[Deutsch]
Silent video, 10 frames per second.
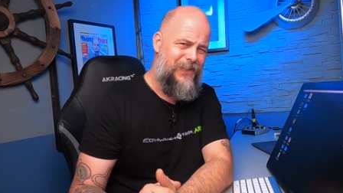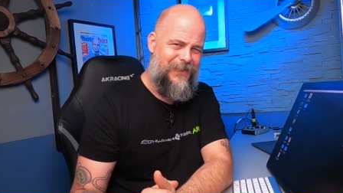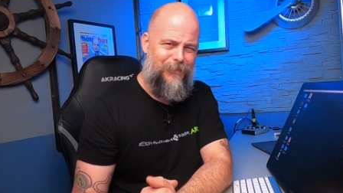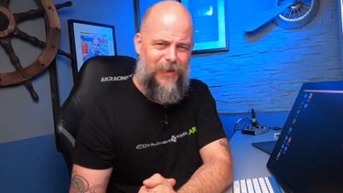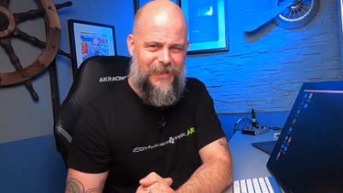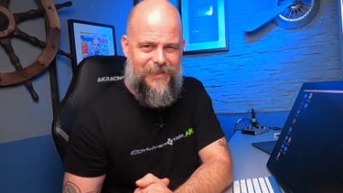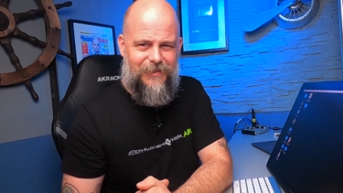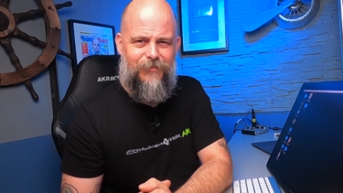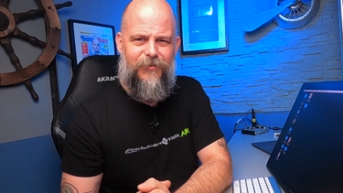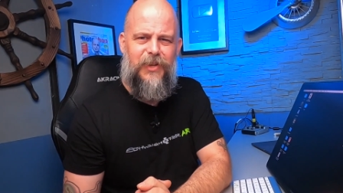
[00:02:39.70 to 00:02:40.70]
ich nach dem
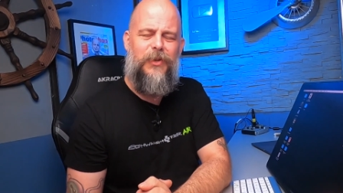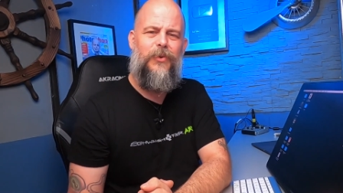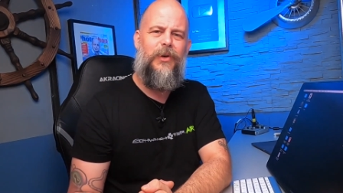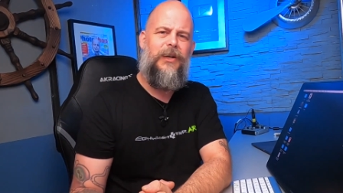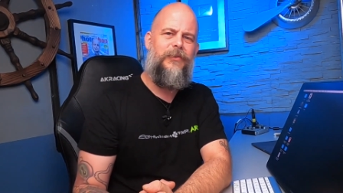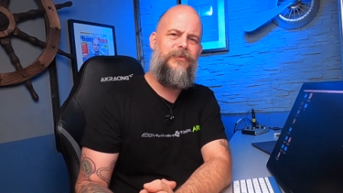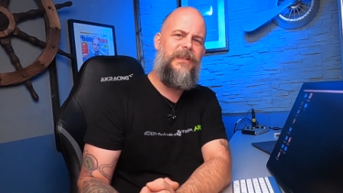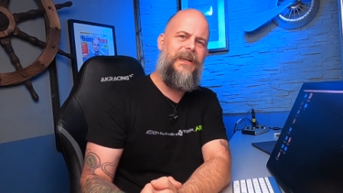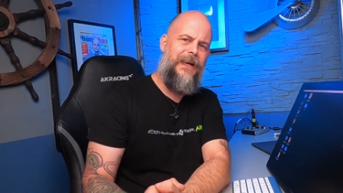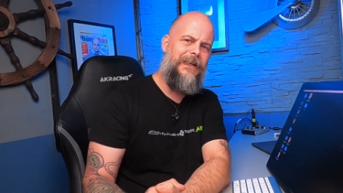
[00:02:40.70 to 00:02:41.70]
letzten Video auf
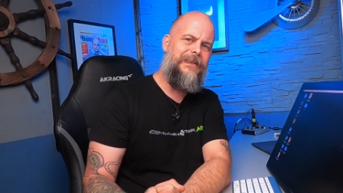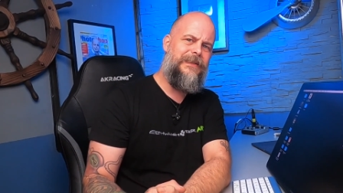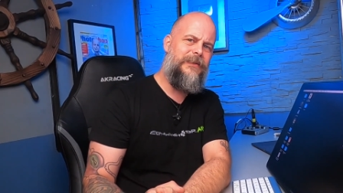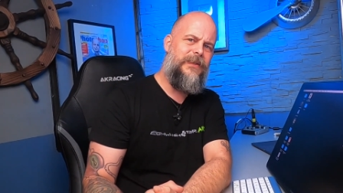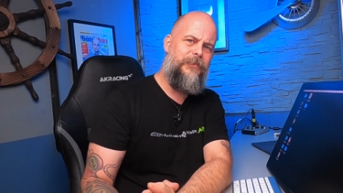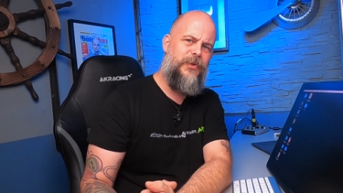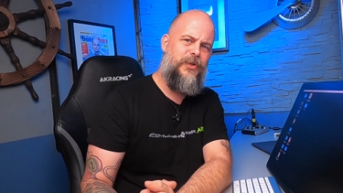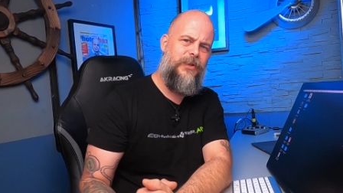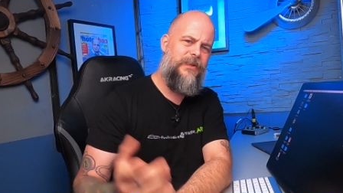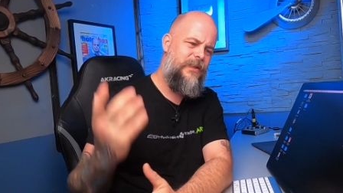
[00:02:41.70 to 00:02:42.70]
die Reise und habe
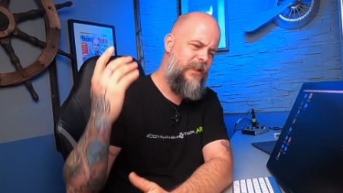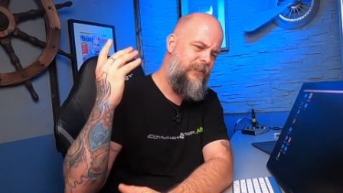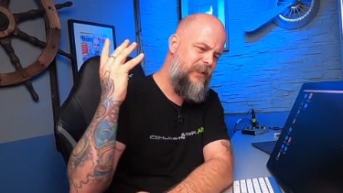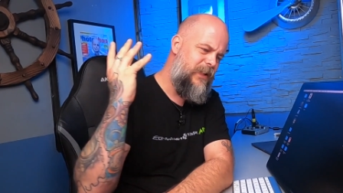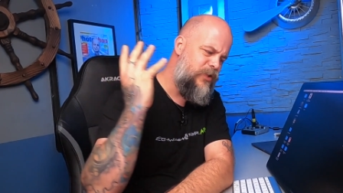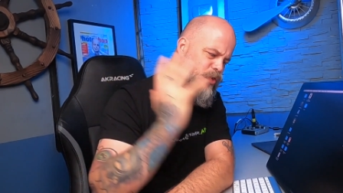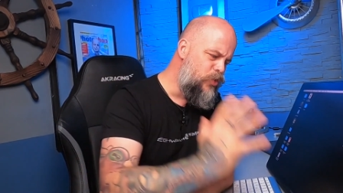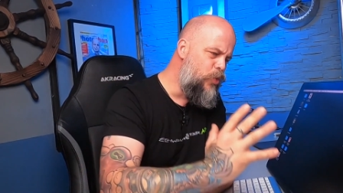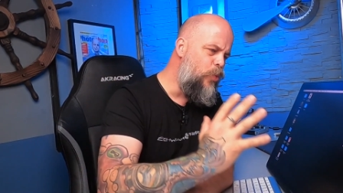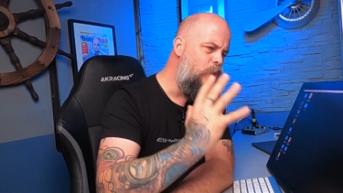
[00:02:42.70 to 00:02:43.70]
beschlossen, ich werde jetzt
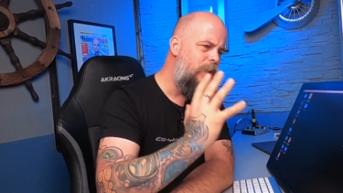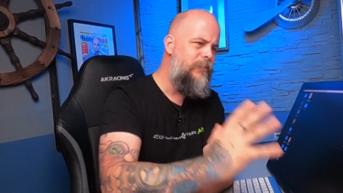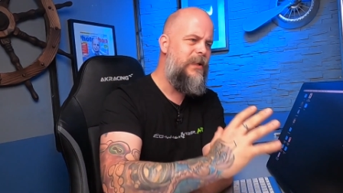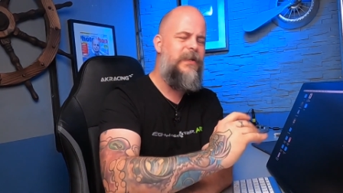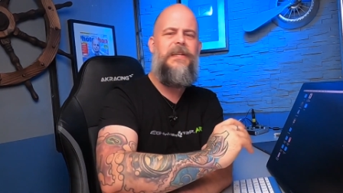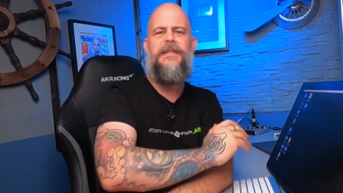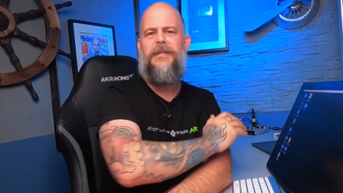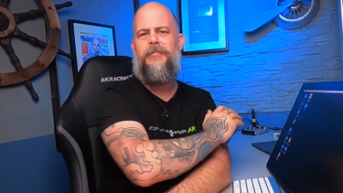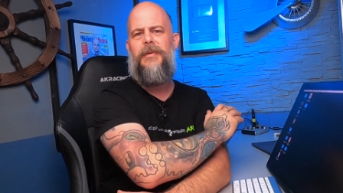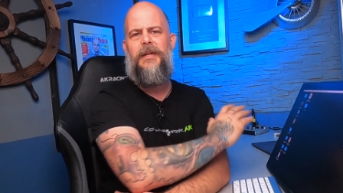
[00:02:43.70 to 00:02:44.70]
nur mit
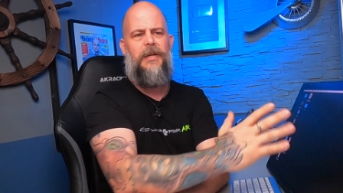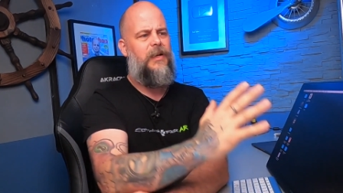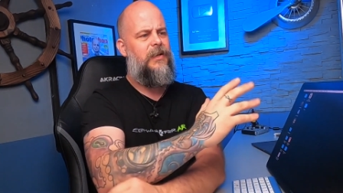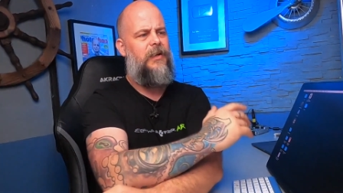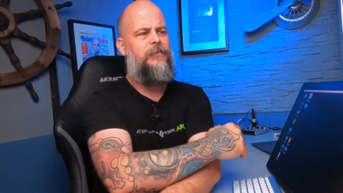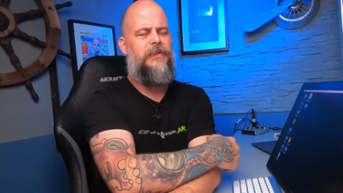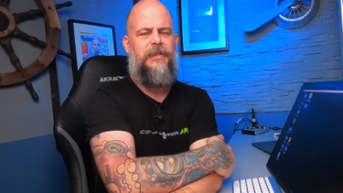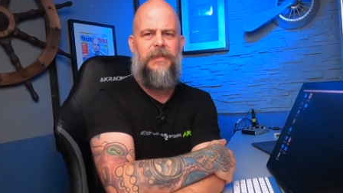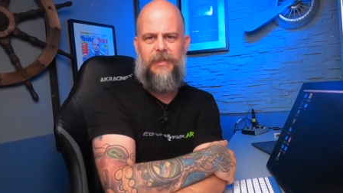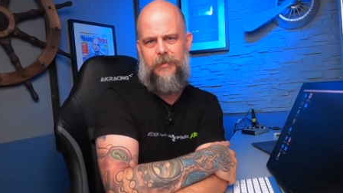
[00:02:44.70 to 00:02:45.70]
diesem
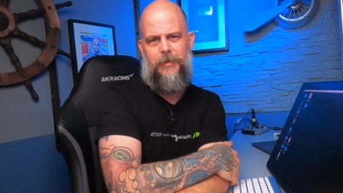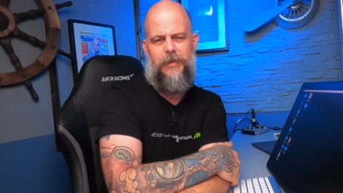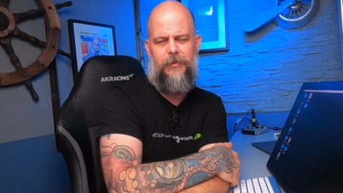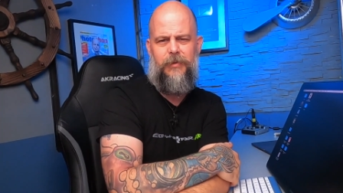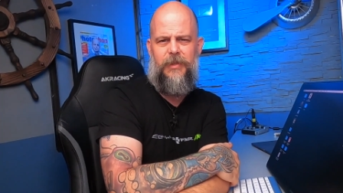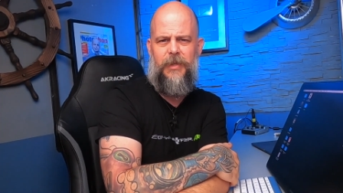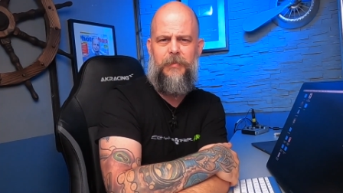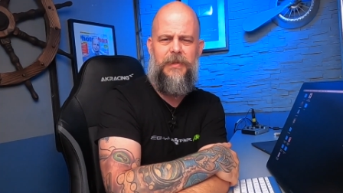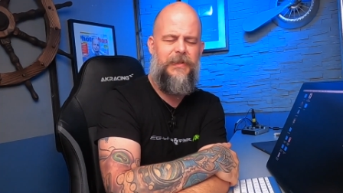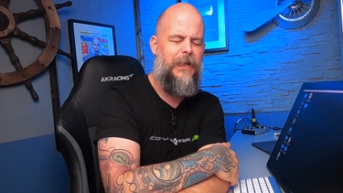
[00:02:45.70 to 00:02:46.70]
Canvas hier arbeiten und ich
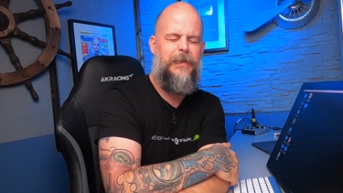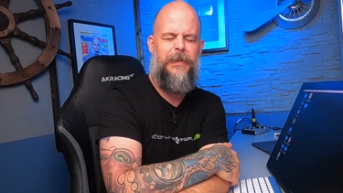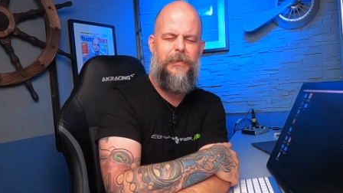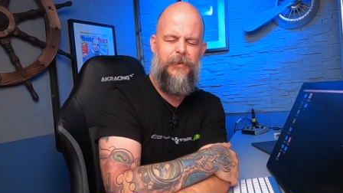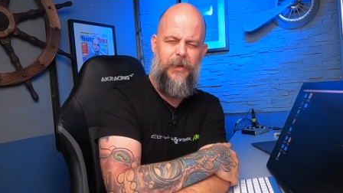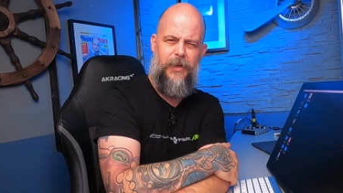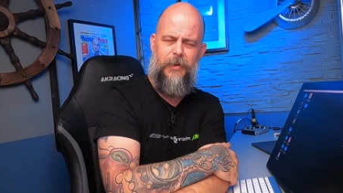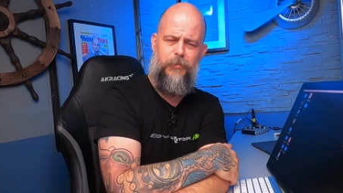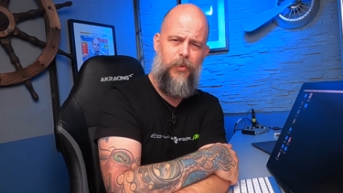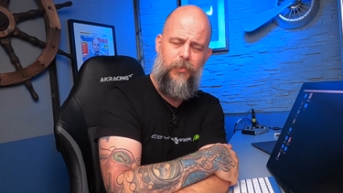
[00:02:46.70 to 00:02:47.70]
habe
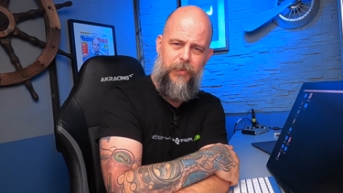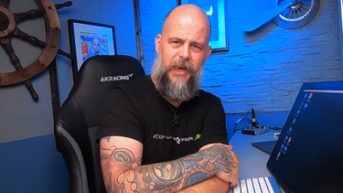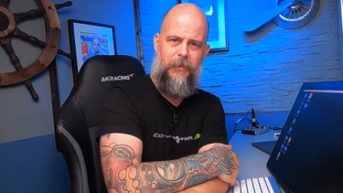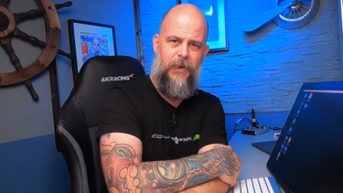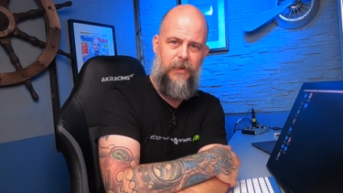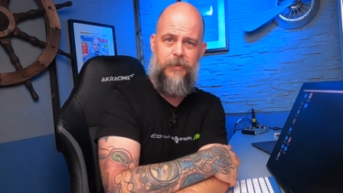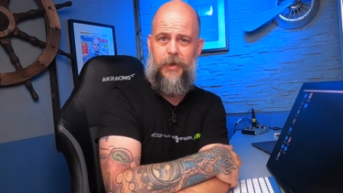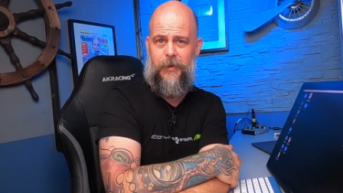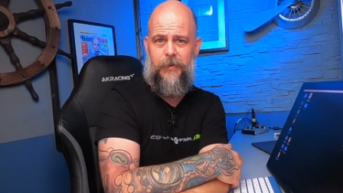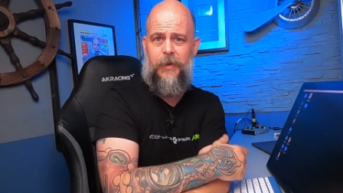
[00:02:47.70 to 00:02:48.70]
sensationelle Probleme
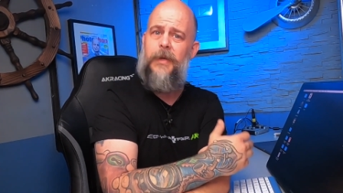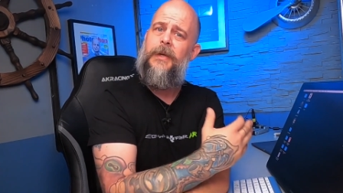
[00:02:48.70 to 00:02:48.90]
entdeckt.